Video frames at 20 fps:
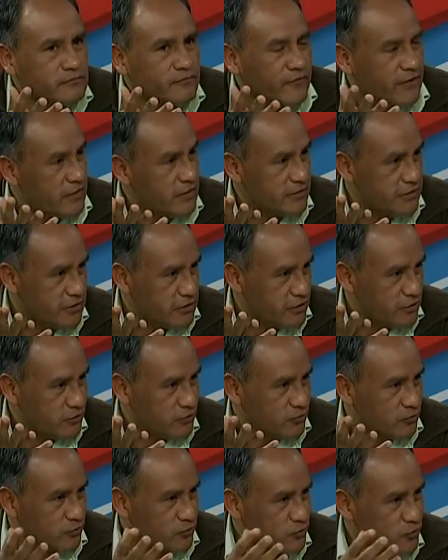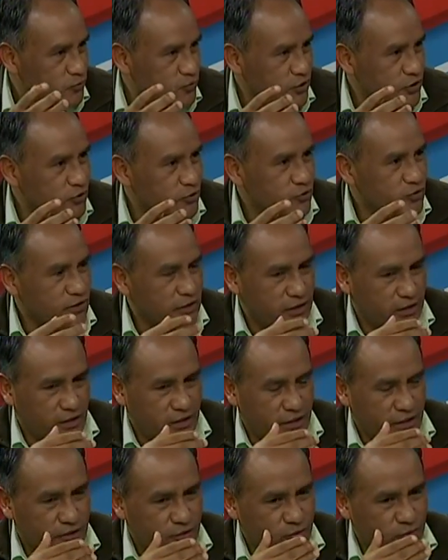fallecieron o sus hijos eh,
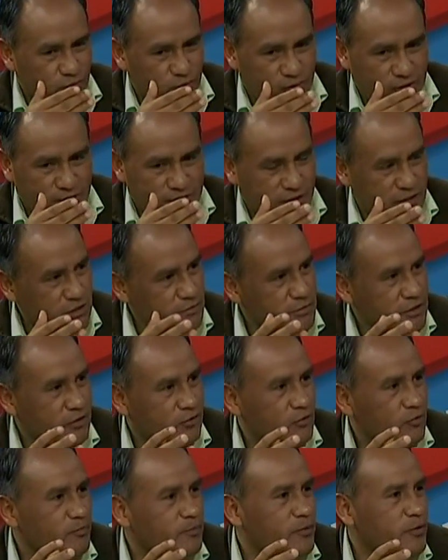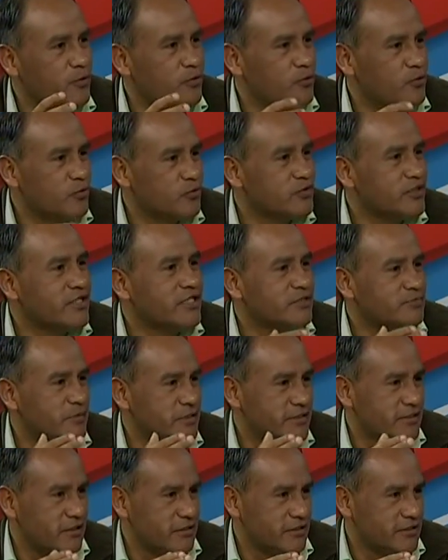han hecho eh, seguimiento, pero no se han
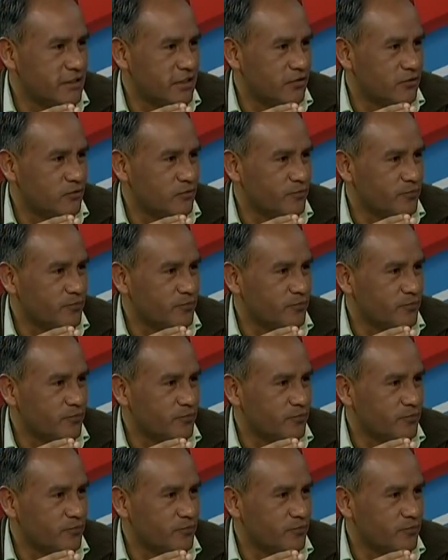especializado.